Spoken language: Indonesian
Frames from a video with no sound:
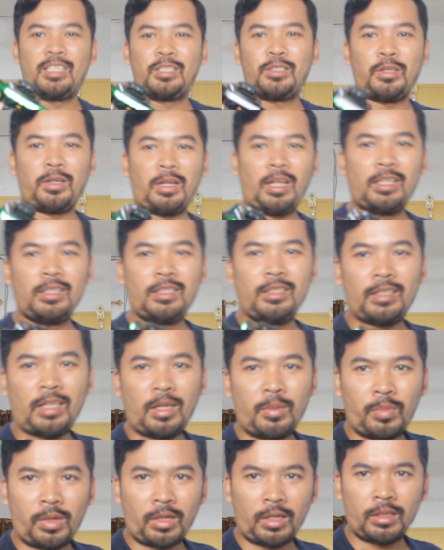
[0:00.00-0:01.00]
sensor anti
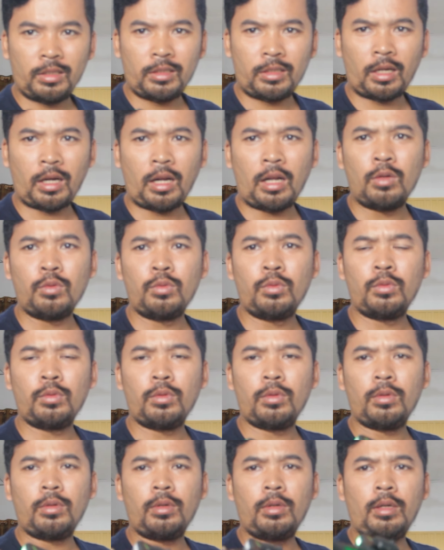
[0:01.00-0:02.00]
tabraknya terlalu
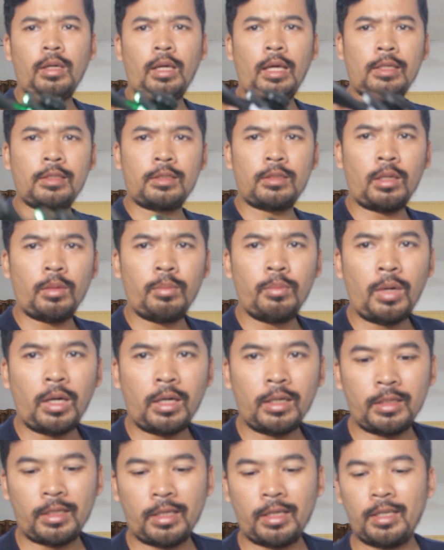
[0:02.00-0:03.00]
ekstrim
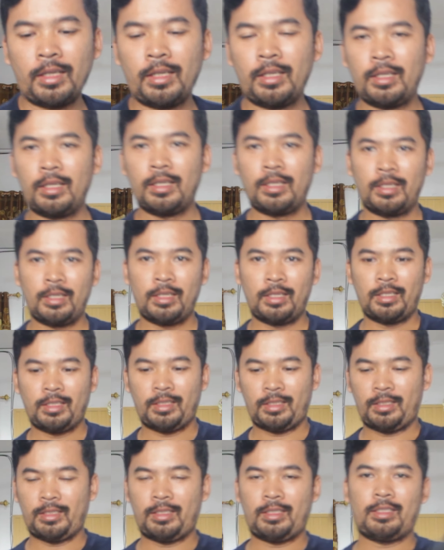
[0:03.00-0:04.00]
banget ya
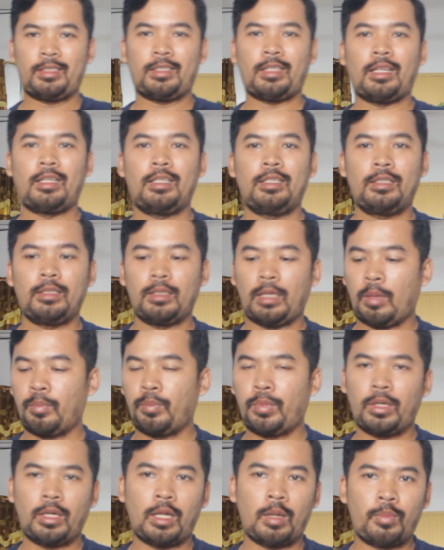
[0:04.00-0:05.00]
tadi
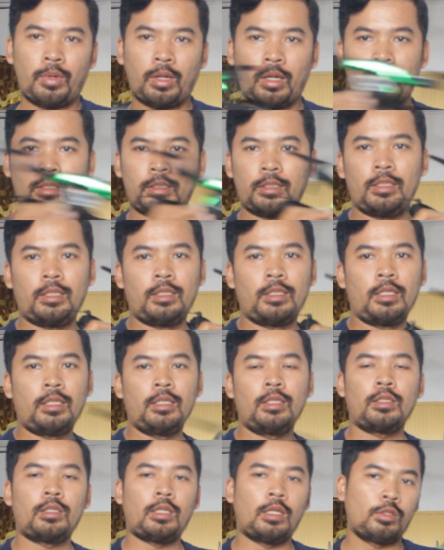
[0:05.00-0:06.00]
hampir nabrak ke sini.
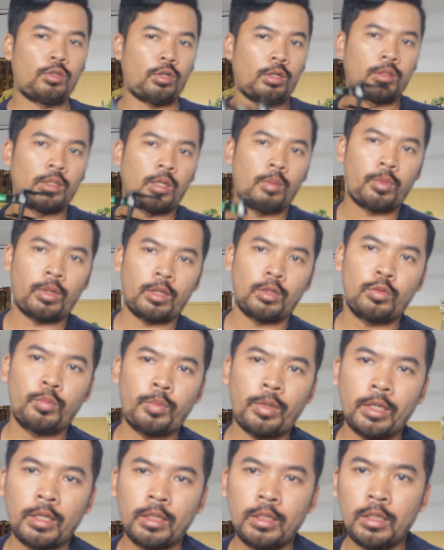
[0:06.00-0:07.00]
Jadi sensor anti tabrak itu
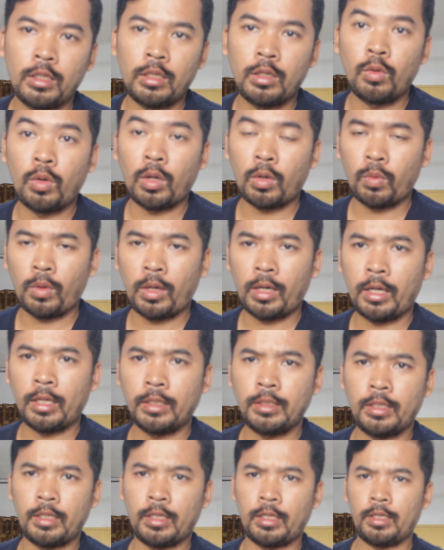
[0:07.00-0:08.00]
pakai di luar ruangan
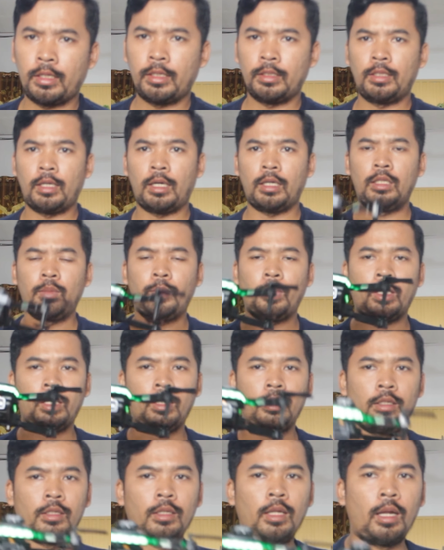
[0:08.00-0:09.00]
aja ya. Jangan
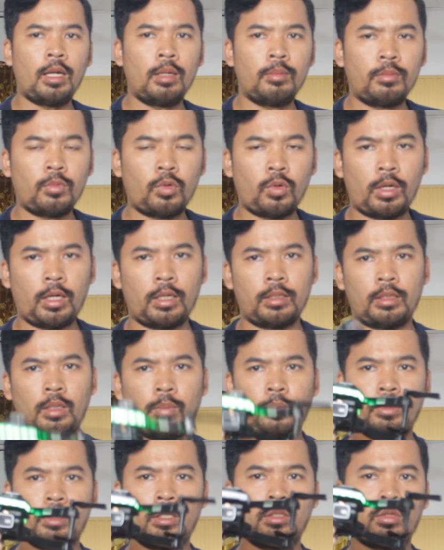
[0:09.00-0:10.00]
dipakai di dalam ruangan.
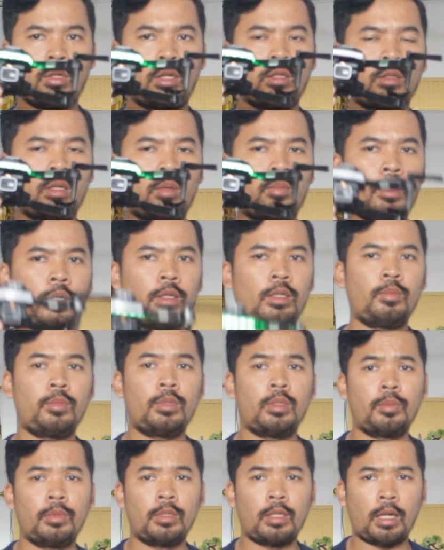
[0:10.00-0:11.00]
Tapi sensor anti tabrak ini
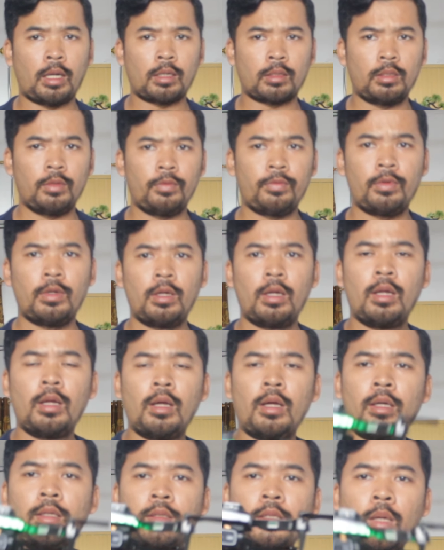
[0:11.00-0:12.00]
benar-benar aktif
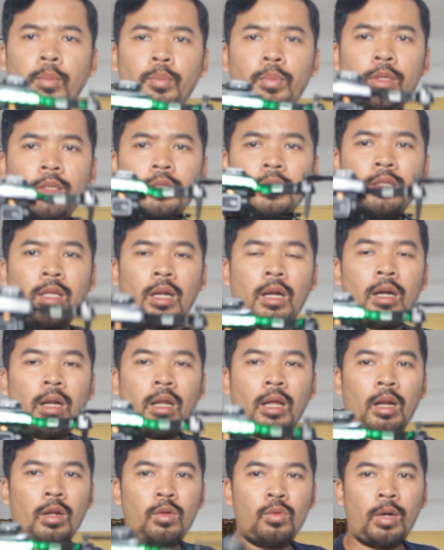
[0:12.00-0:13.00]
tapi
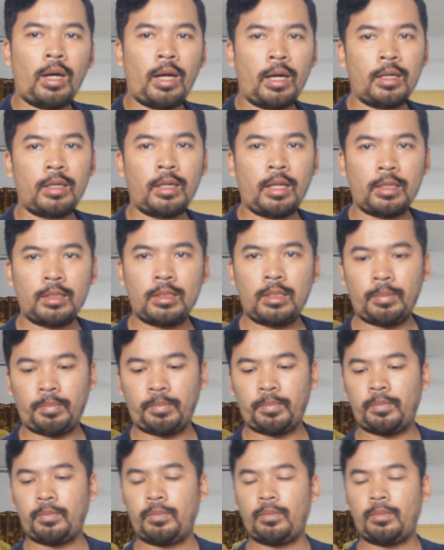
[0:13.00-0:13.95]
terlalu agresif.